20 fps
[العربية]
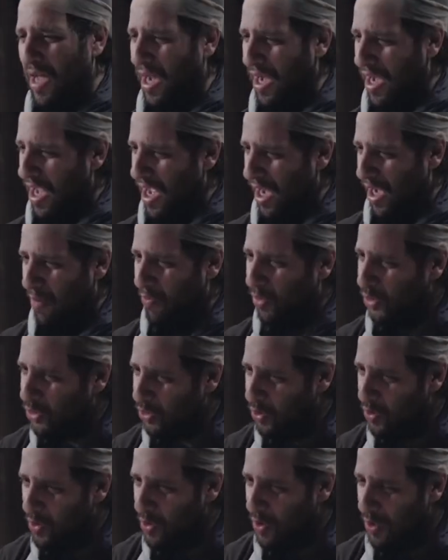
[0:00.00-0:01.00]
يلا يلا
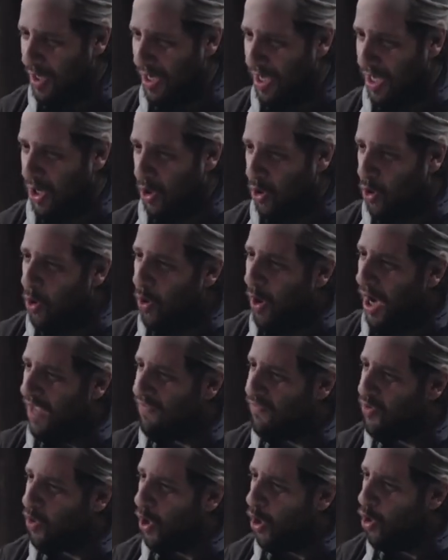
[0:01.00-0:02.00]
بصوا كل
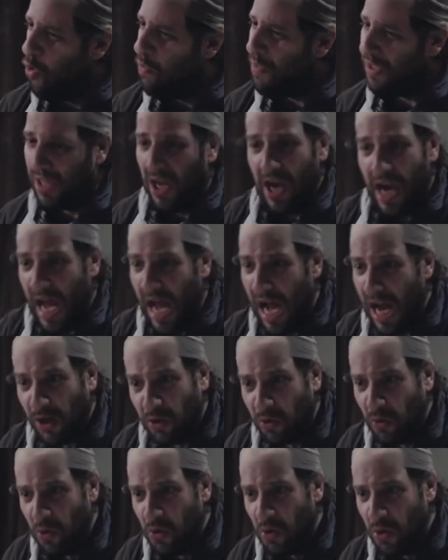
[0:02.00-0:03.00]
واحد فيكم هيقوم يطلع
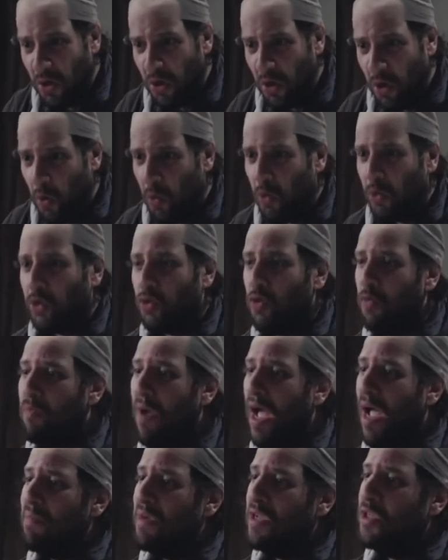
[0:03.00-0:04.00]
حاجته ونشوف
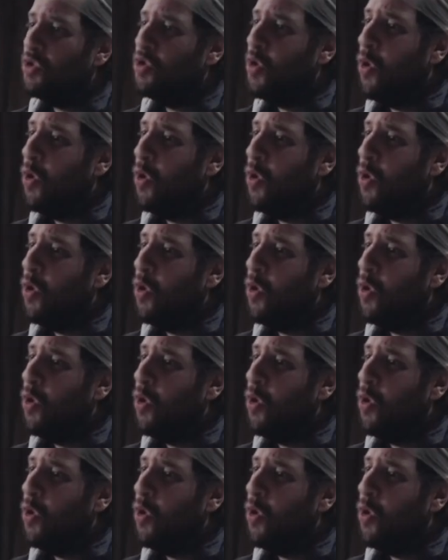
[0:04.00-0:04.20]
بقى مين